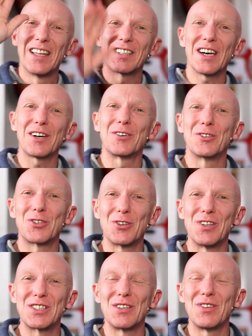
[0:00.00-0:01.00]
Tach und
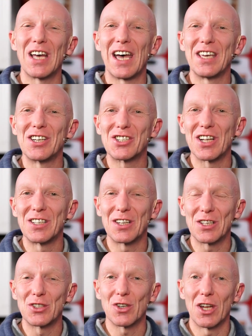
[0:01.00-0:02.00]
schön, dass du wieder eingeschaltet
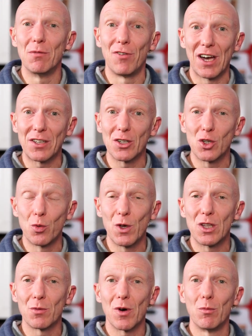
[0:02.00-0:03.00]
hast zu einem weiteren
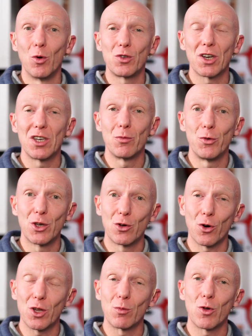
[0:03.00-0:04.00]
Quicktip am Montag hier im
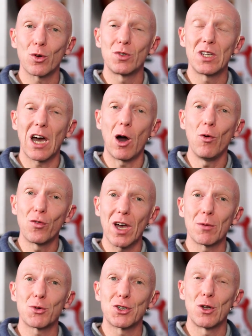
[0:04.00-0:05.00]
Recording-Blog. Und die
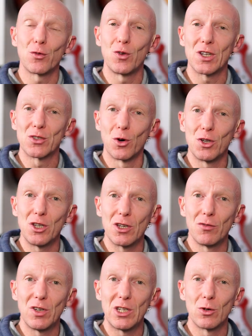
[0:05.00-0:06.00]
Aufgabenstellung für das
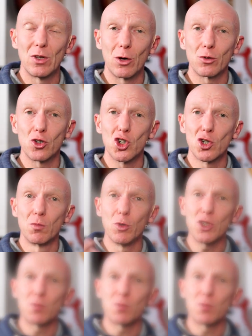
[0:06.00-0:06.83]
heutige Video lautet Schmutz